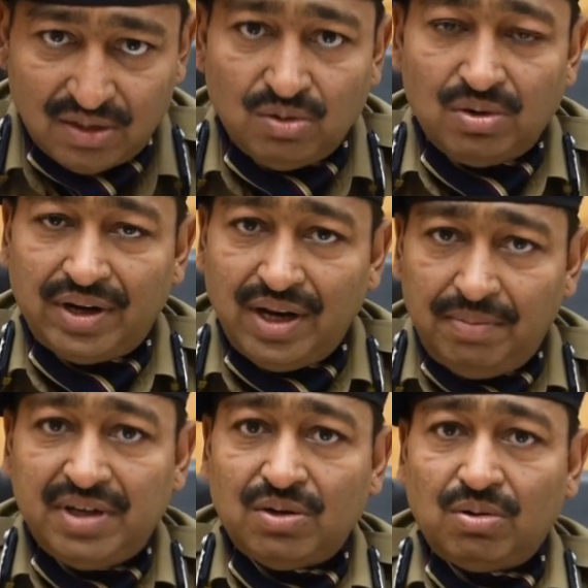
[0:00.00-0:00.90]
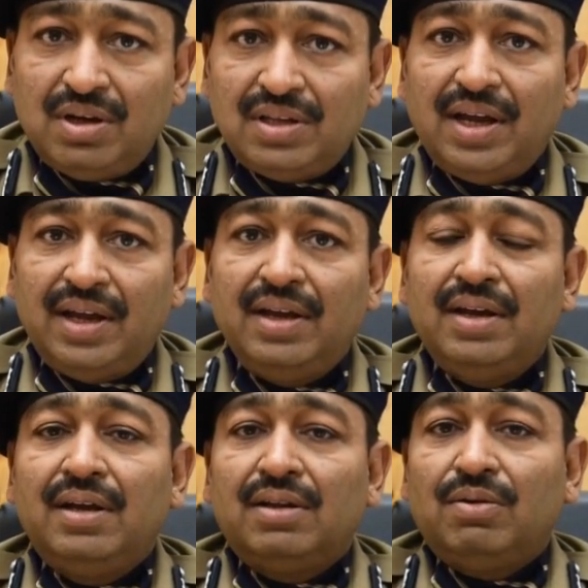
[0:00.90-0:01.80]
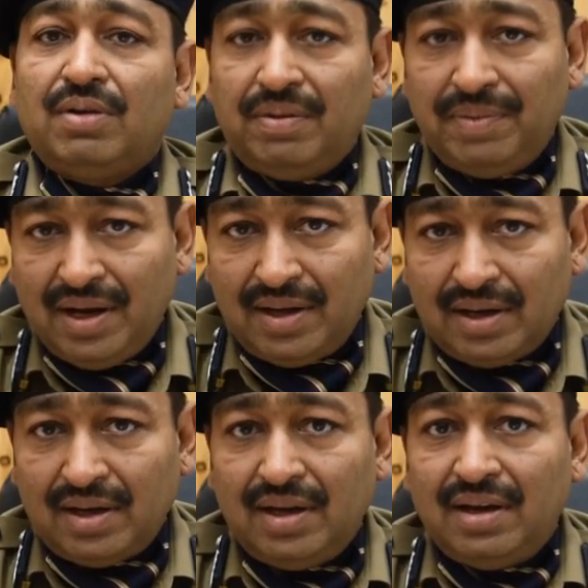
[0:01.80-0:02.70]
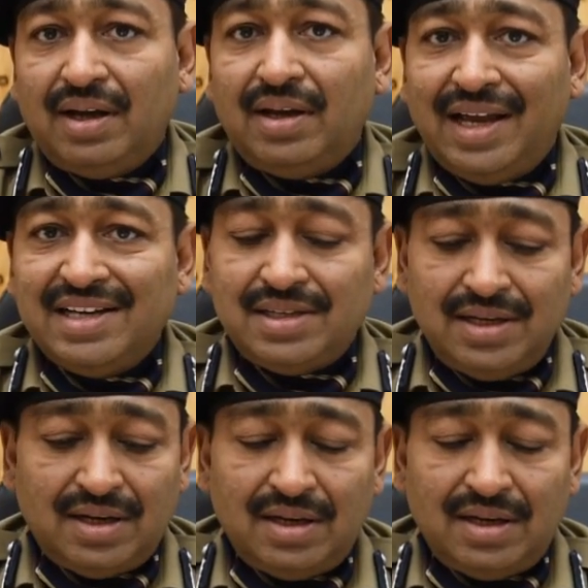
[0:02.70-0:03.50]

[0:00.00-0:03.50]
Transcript: जिनको रियल में ज़रूरत है तो कृपया करके ऐसी